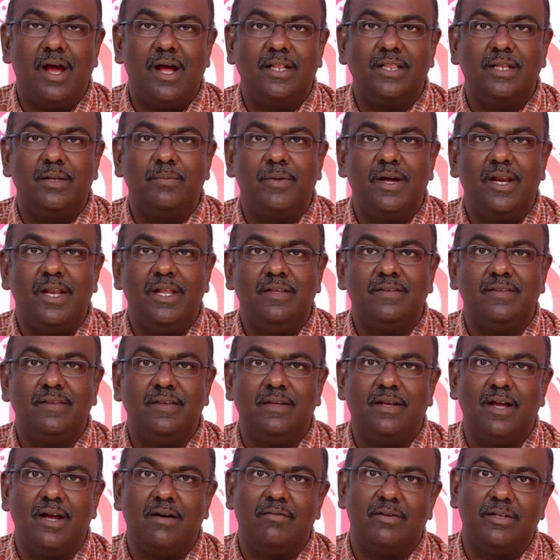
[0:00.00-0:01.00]
அந்த மாதிரி
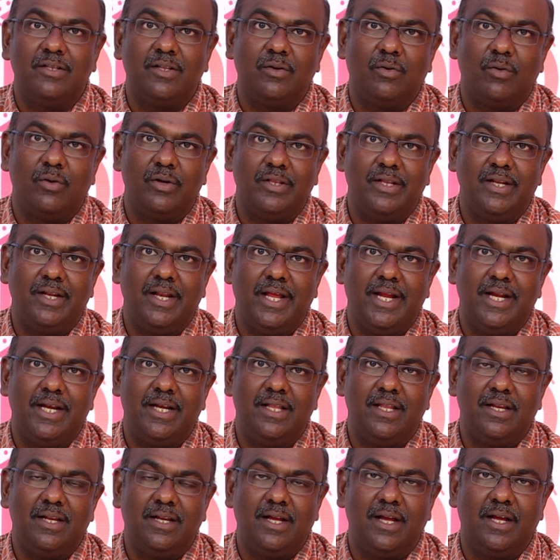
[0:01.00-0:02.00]
சிக்காக வந்த குழந்தைங்கள்
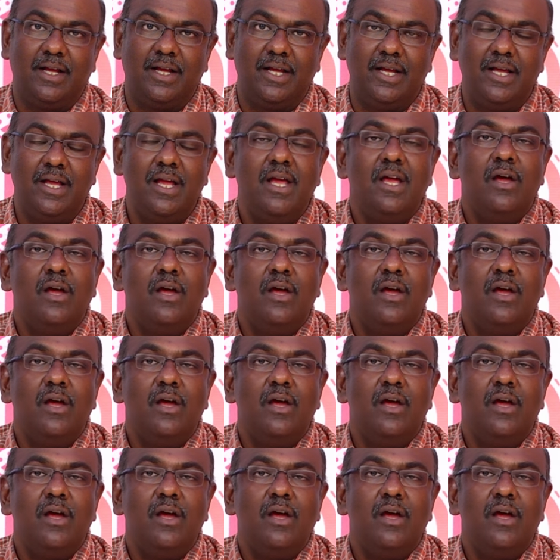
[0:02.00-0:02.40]
எங்கிட்ட இருக்காங்க